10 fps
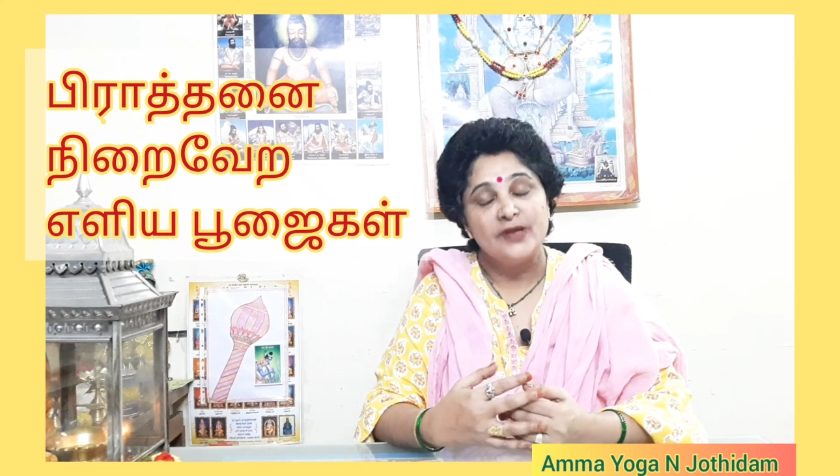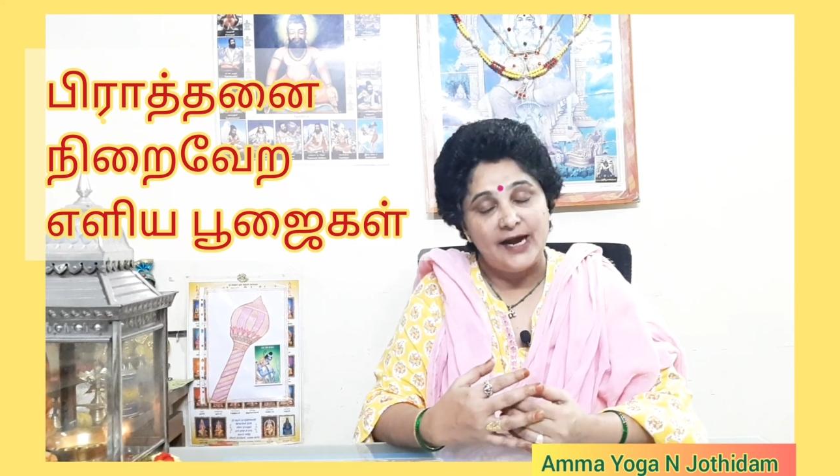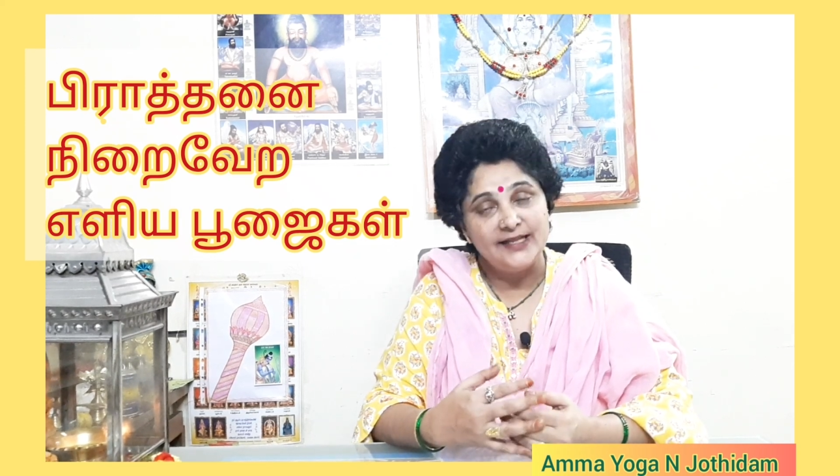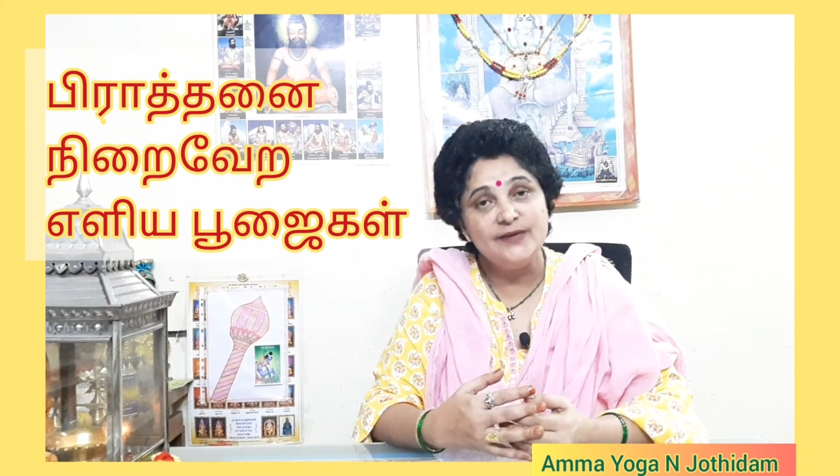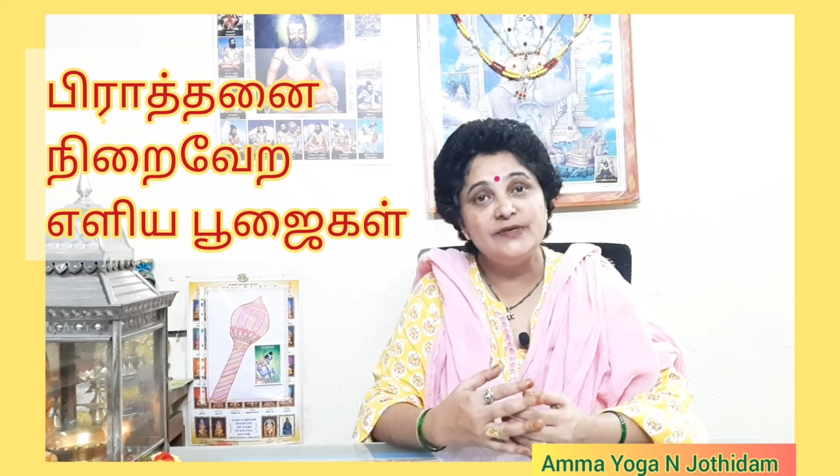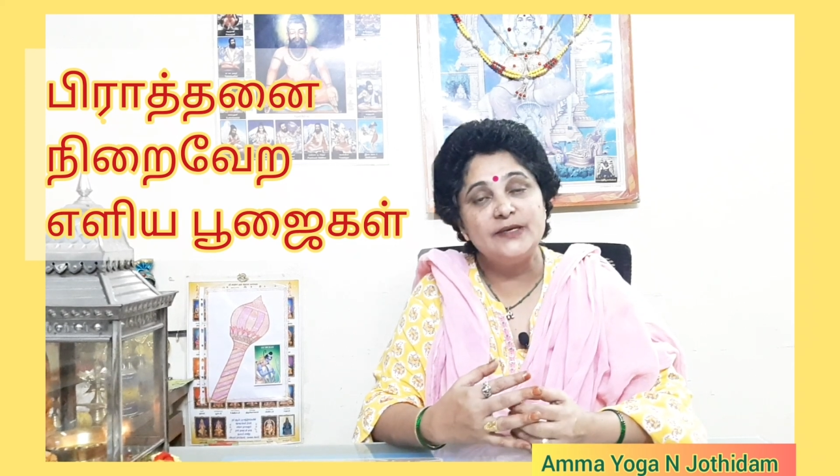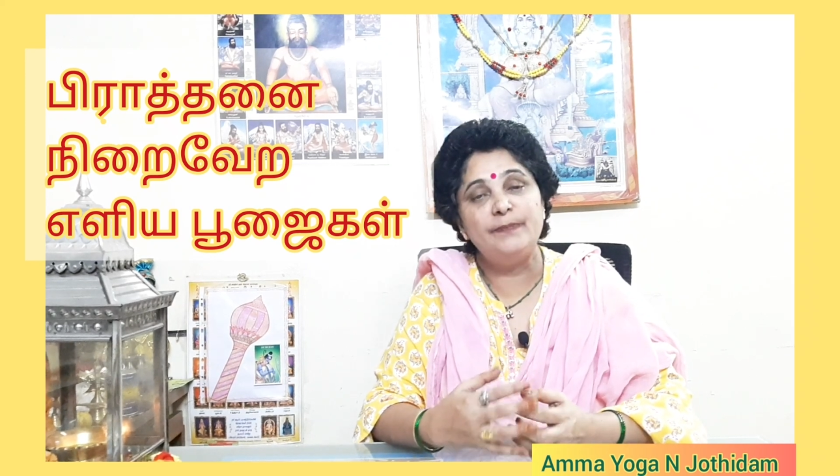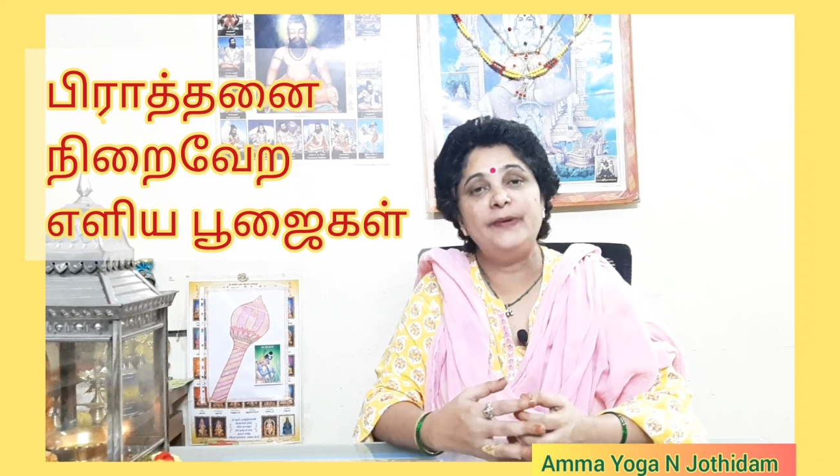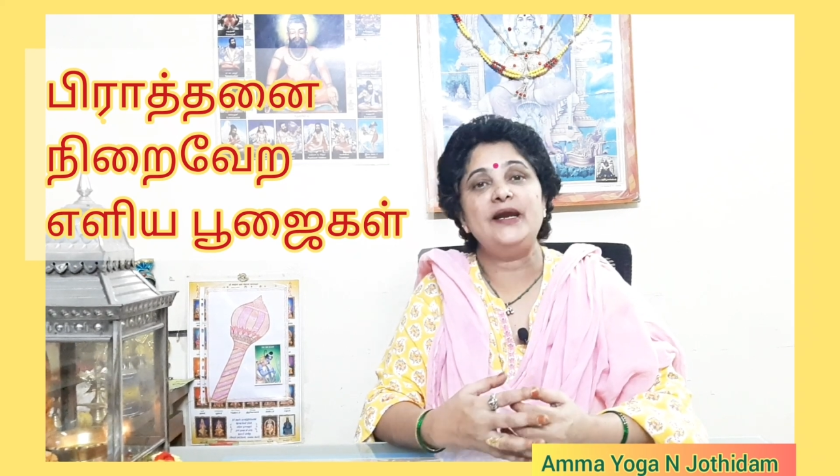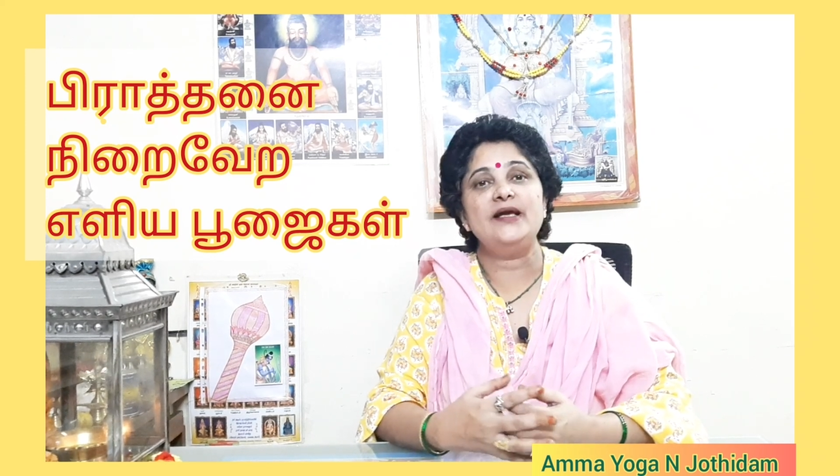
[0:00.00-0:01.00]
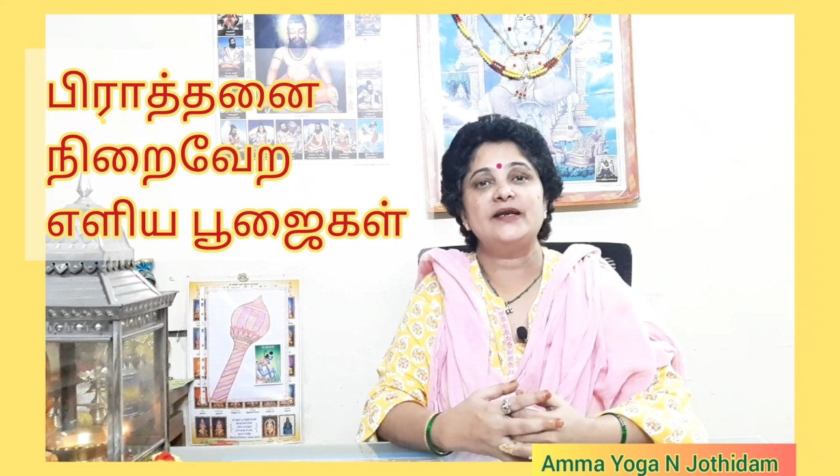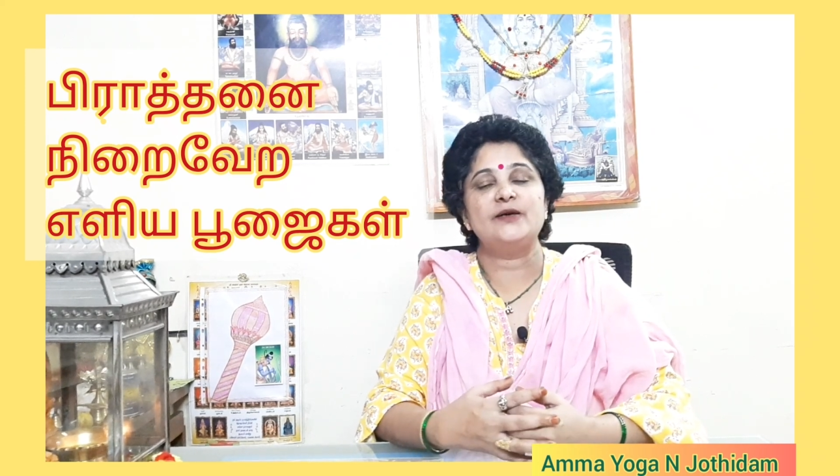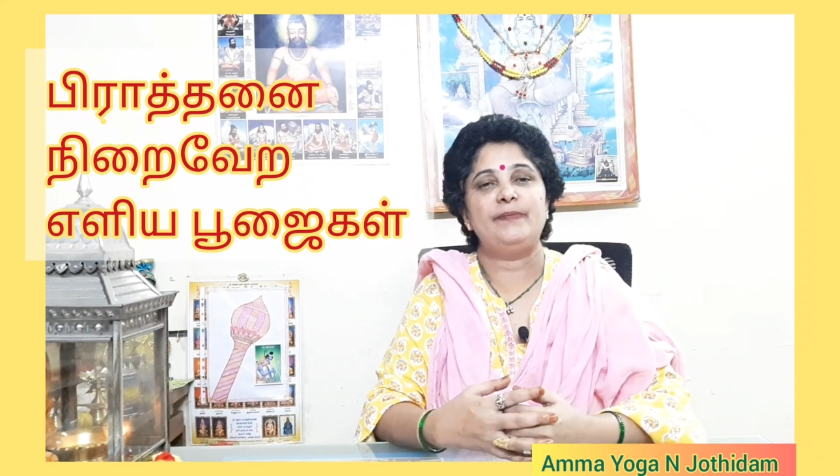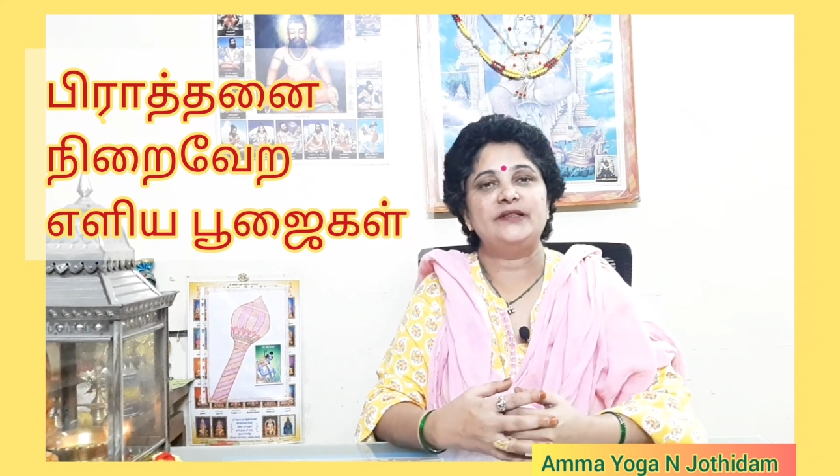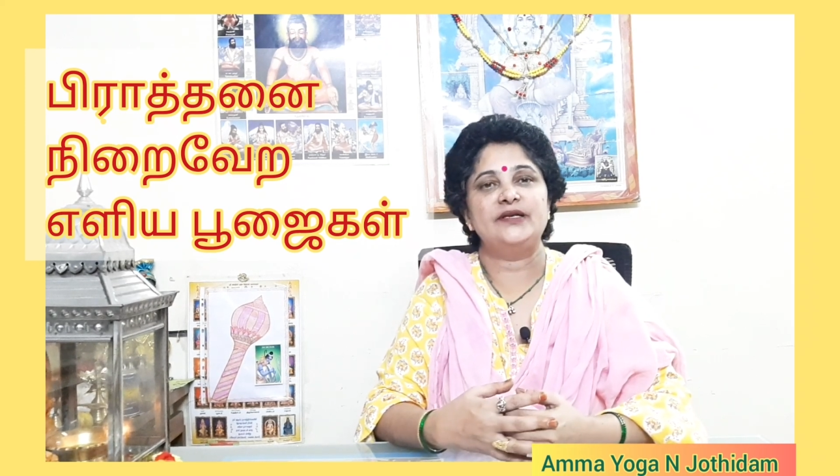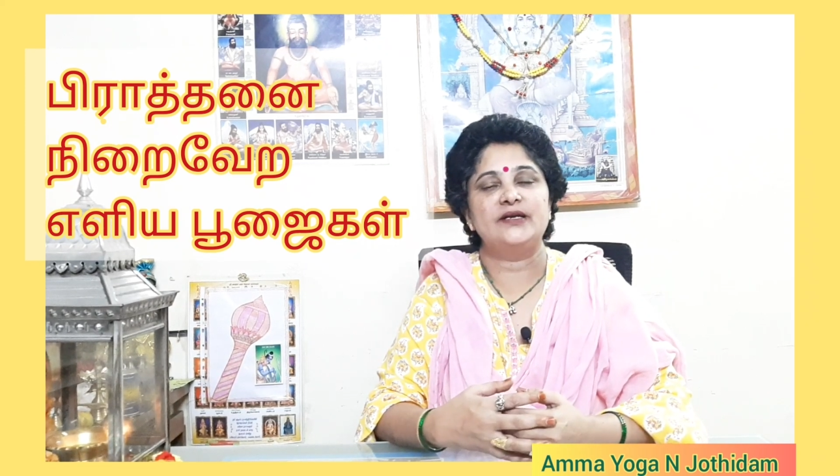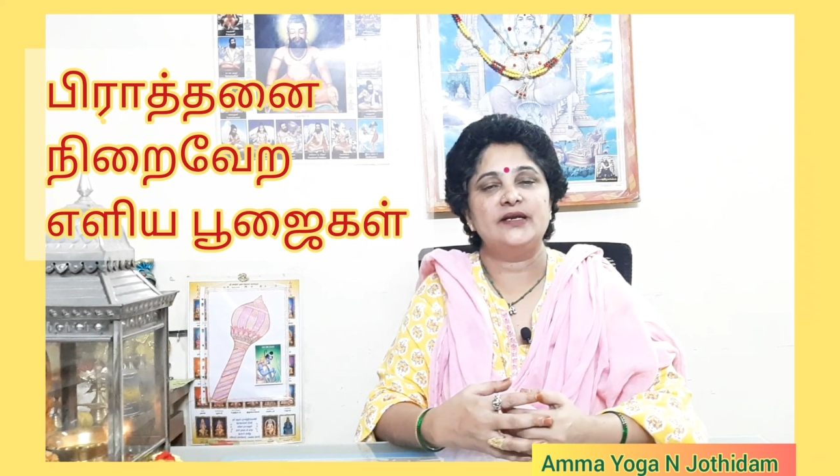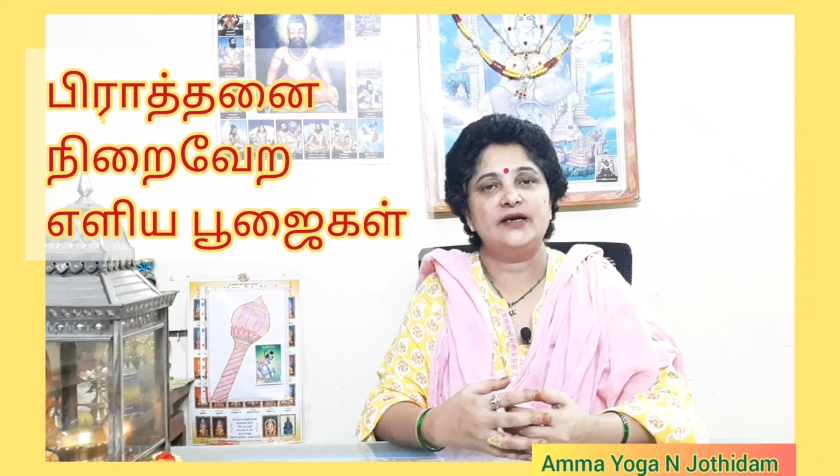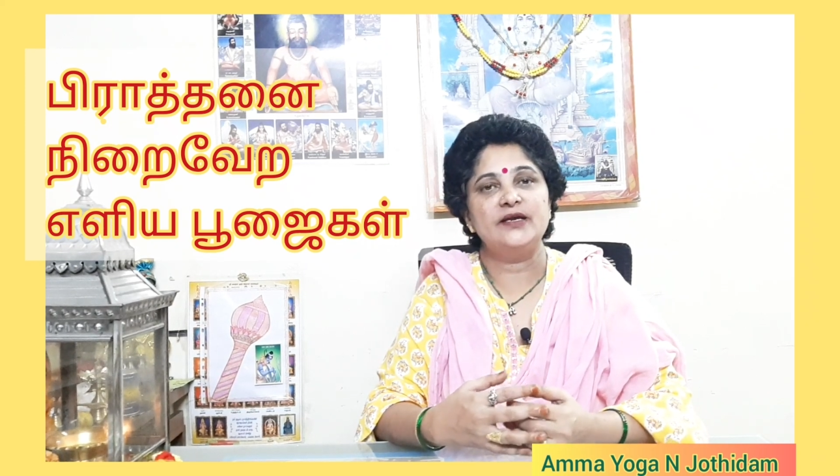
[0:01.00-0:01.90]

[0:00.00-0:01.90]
அதே மாதிரி பிள்ளையாருக்கு பார்த்தீங்கன்னா